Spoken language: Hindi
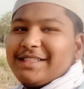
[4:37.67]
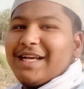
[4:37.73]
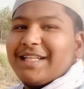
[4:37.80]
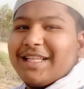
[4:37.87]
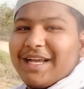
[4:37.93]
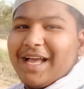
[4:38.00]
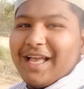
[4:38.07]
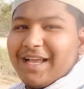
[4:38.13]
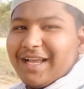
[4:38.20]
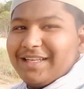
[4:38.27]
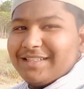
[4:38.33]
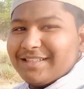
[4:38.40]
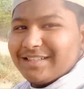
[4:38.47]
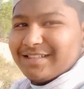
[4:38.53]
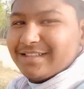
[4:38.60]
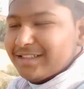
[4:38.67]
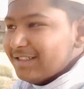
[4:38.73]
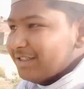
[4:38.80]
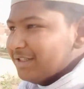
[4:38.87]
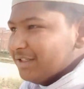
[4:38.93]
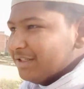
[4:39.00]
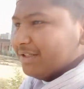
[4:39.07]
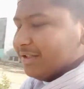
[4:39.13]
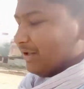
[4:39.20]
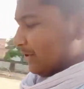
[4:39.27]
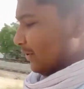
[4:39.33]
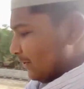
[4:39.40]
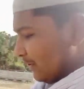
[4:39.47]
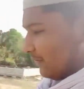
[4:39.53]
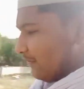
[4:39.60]
यहाँ तक आए गए
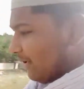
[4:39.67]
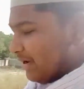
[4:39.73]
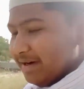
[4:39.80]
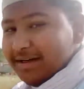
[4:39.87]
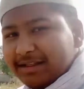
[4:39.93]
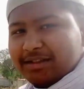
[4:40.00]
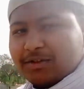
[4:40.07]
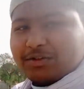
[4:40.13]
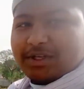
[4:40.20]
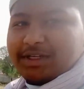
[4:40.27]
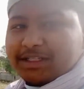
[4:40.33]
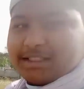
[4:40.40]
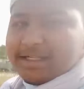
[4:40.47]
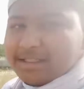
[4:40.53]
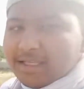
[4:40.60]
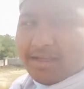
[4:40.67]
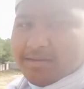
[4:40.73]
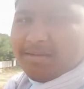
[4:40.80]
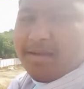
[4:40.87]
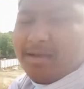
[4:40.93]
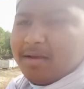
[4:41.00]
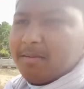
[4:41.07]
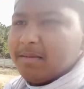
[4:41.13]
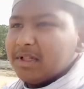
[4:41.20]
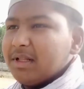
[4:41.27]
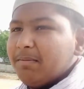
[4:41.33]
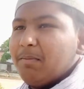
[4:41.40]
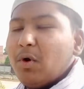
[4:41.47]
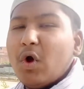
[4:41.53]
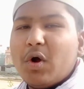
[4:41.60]
फाइनली तो चलिए चलते हैं मतलब
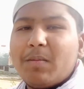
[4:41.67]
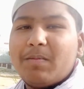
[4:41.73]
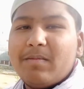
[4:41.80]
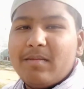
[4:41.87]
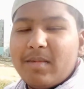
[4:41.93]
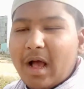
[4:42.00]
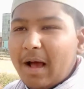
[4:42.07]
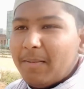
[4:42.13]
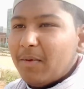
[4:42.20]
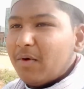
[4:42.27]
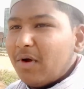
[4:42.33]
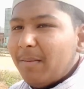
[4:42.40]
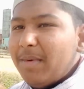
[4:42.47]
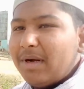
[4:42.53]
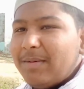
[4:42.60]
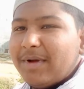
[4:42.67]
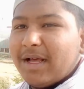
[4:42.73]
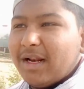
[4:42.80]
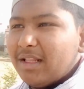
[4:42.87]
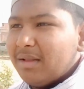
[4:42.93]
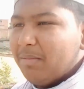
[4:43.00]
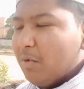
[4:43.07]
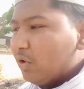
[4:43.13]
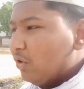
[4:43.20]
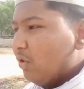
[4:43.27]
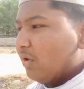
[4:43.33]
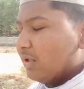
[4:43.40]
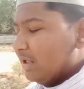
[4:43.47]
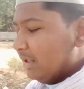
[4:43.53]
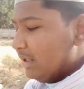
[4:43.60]
ब्लॉग आप लोग कमेंट भी कर रहे थे बहुत
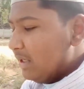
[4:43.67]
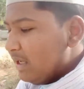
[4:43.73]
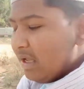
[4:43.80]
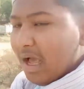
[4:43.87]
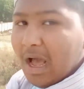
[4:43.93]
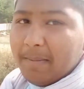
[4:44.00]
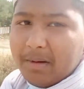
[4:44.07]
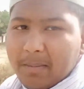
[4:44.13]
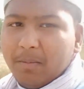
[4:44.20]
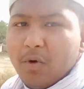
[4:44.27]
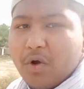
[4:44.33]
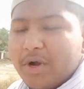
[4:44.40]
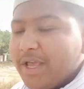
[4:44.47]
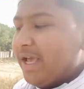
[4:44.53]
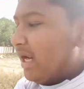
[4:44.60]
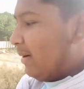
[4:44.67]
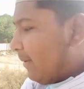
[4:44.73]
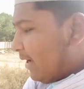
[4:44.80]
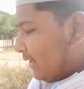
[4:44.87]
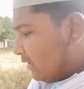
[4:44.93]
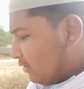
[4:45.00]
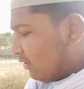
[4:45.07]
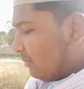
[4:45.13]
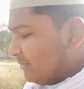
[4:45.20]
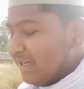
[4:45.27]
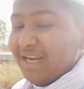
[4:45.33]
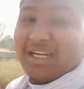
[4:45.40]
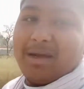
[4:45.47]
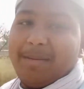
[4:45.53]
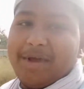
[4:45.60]
लोग कि आपका ब्लॉग नहीं आ रहा है भाई तो
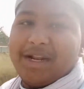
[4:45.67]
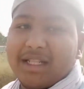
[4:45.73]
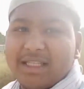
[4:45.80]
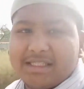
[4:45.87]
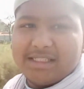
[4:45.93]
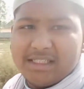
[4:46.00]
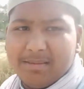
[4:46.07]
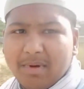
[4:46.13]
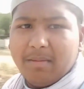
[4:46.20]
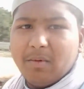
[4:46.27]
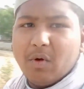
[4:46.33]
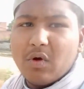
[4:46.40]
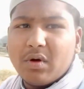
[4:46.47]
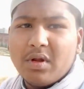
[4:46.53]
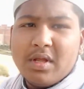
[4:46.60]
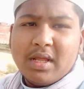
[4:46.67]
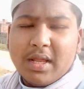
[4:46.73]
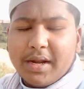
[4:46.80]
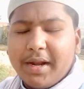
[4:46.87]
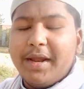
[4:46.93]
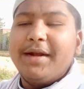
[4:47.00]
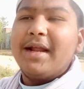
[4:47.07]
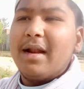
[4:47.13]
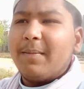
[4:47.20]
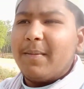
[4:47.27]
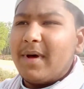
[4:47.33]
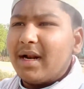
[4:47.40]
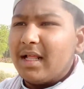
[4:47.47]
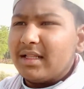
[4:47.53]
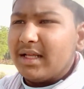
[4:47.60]
रमज़ान का महीना था इसलिए मैं ब्लॉग नहीं डाल
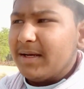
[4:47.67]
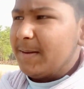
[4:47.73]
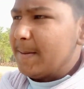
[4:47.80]
पा रहा था